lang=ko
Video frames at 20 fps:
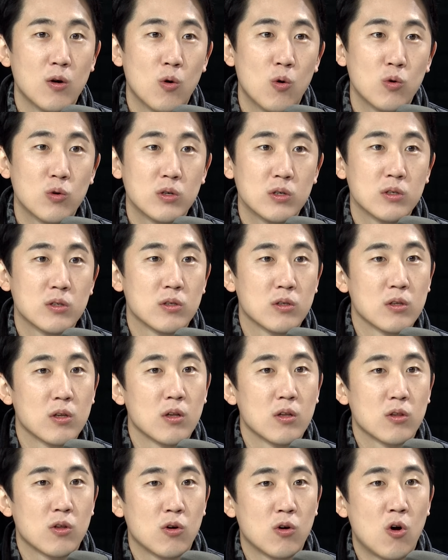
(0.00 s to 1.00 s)
혹은
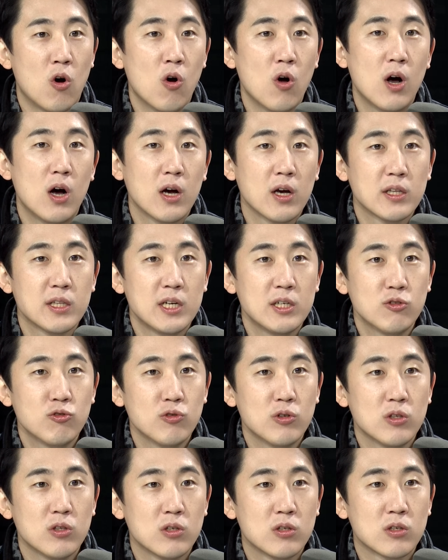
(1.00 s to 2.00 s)
더 건강하게 살 수
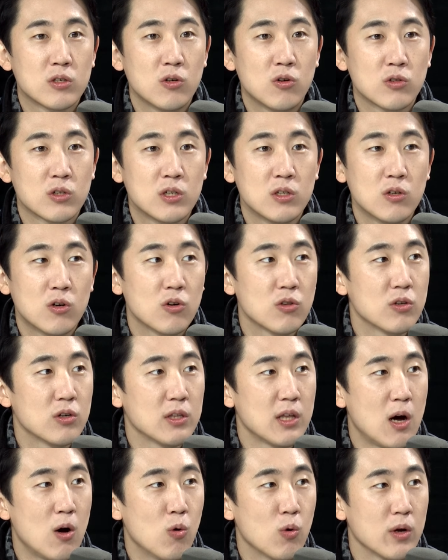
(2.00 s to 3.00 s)
있는 그런 근거들이
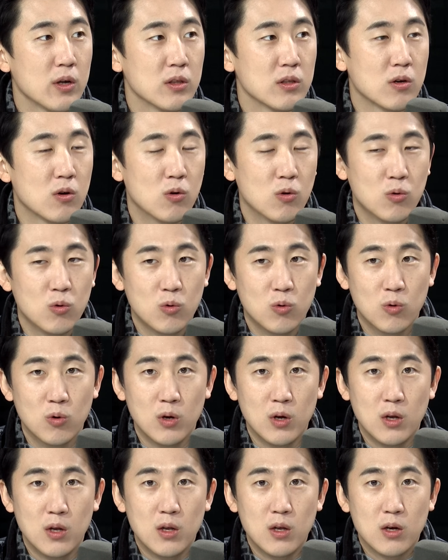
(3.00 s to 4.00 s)
나오게 있는 거고
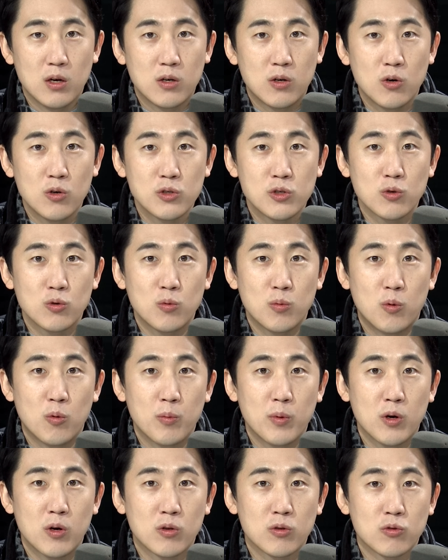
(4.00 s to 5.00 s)
그런 식으로
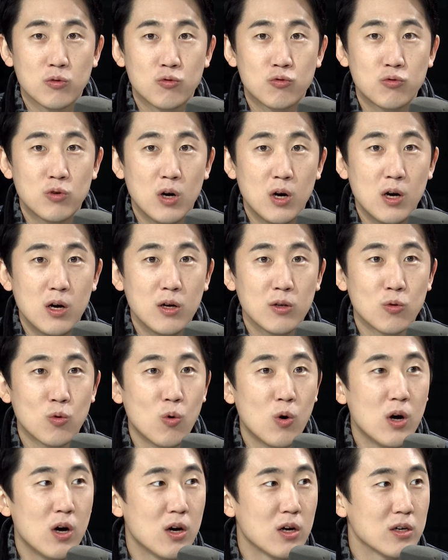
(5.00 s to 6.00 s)
보면 누가
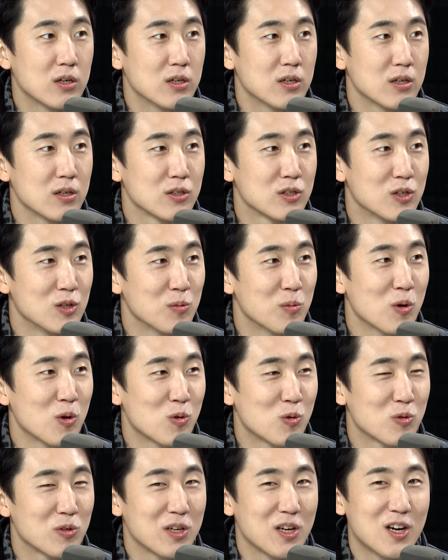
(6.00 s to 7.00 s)
노화를
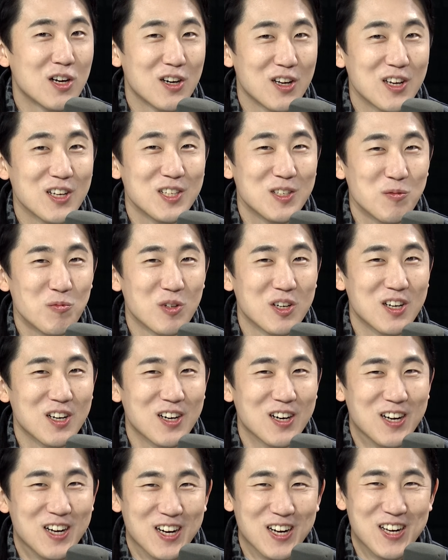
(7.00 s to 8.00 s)
질병으로 생각을 했겠습니까?
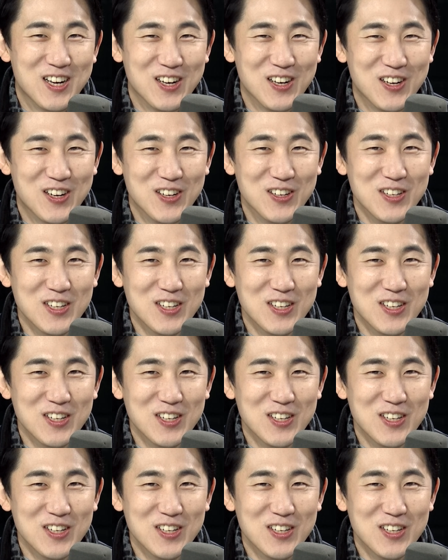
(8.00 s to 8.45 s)
맞아요.